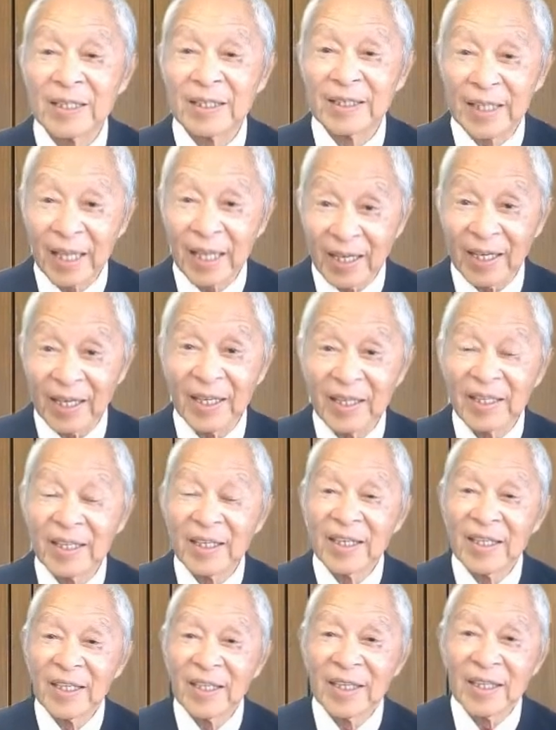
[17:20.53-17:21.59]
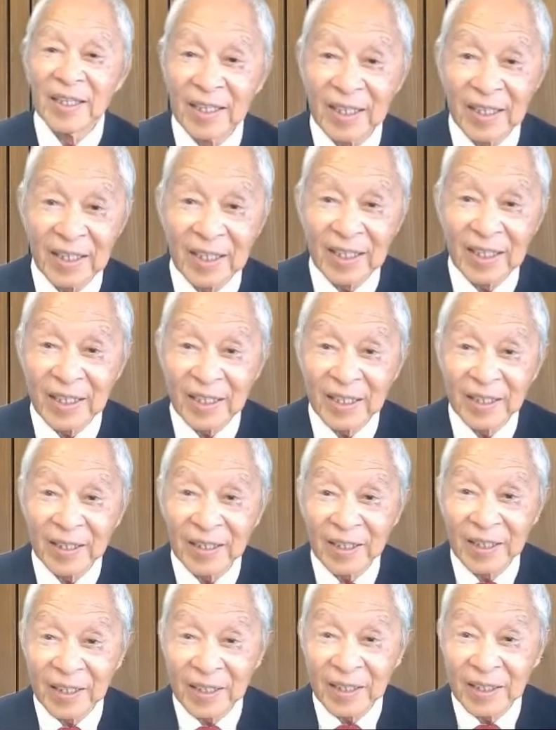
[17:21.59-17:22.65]
で、
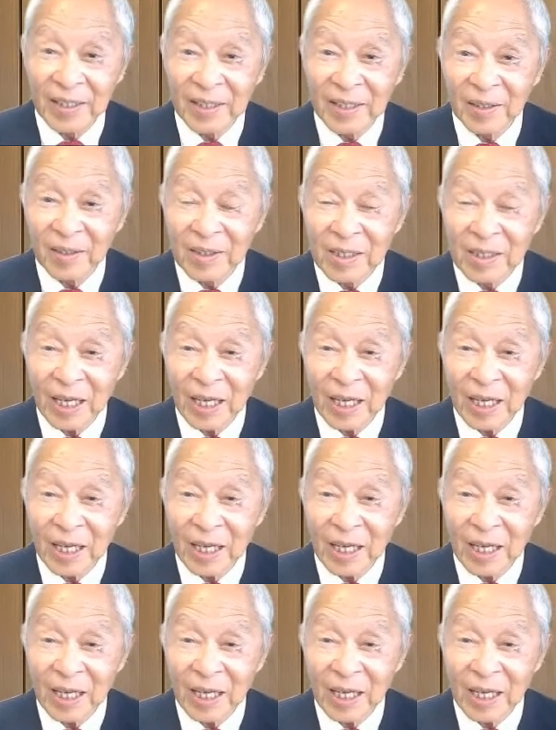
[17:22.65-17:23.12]
え